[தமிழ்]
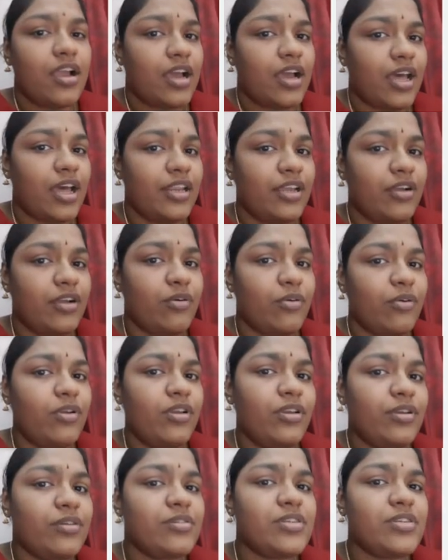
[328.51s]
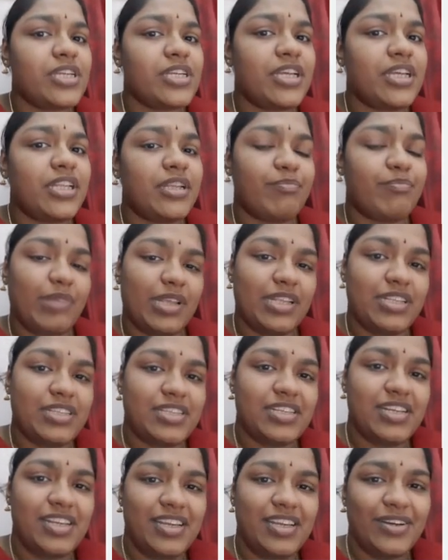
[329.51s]
கறிக்கோள் யோசிக்குது
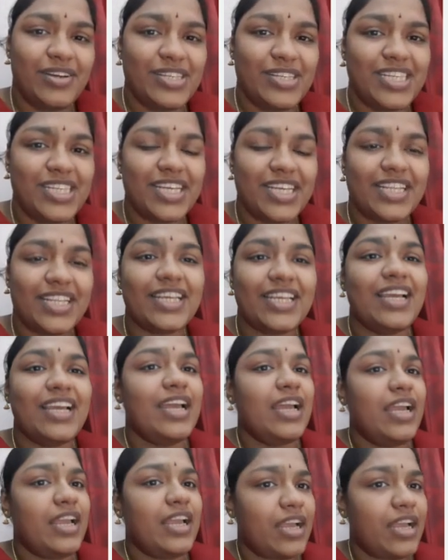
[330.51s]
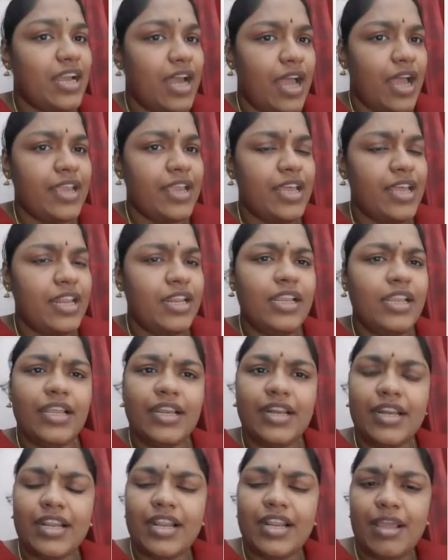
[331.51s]
பென்சில் யோசிக்குது கையல்
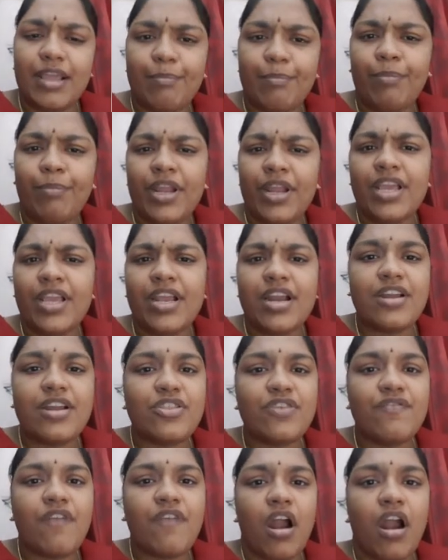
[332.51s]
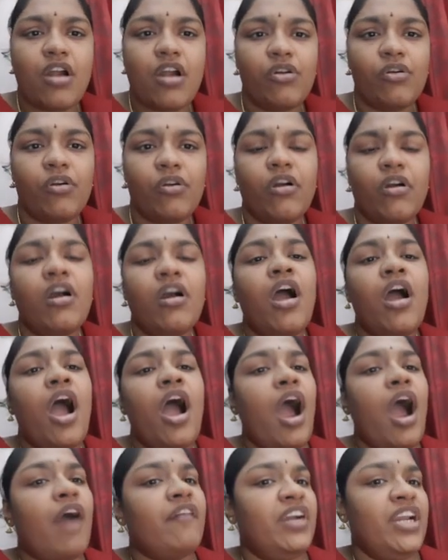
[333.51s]
இன்று எப்படி எழுதுவாளோ
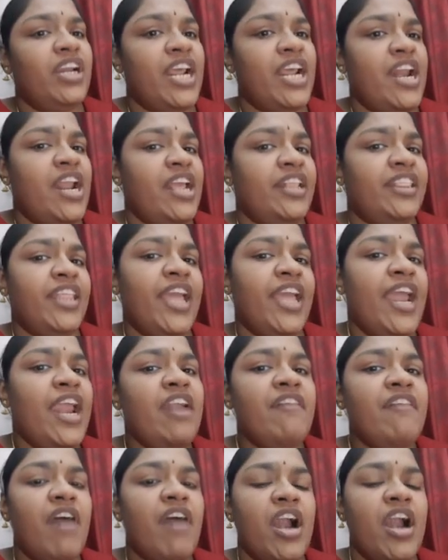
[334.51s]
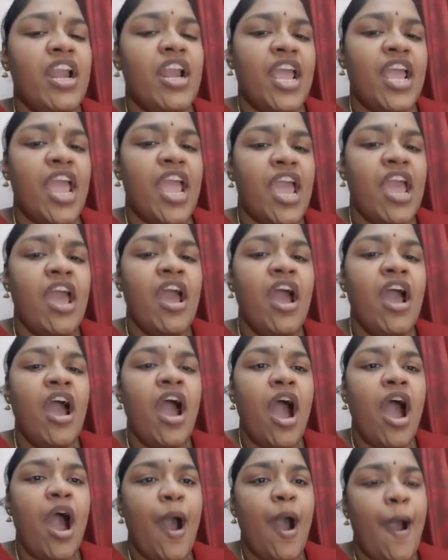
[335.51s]
அவள் என்னை தேடுவாளே
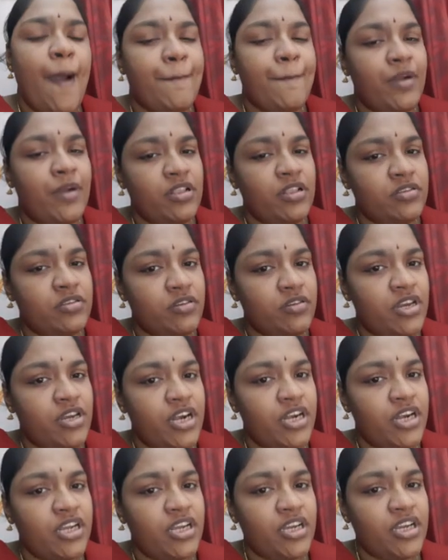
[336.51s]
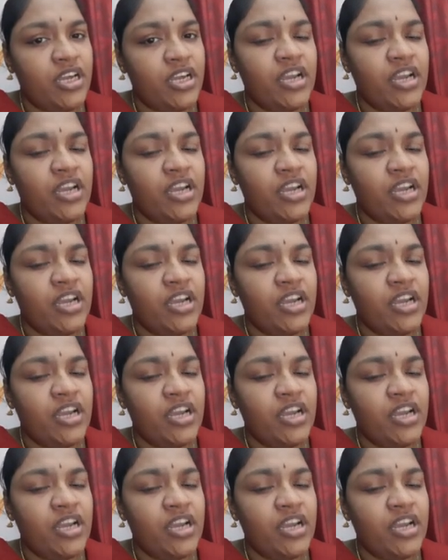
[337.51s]
அப்படின்னு சொல்லிட்டு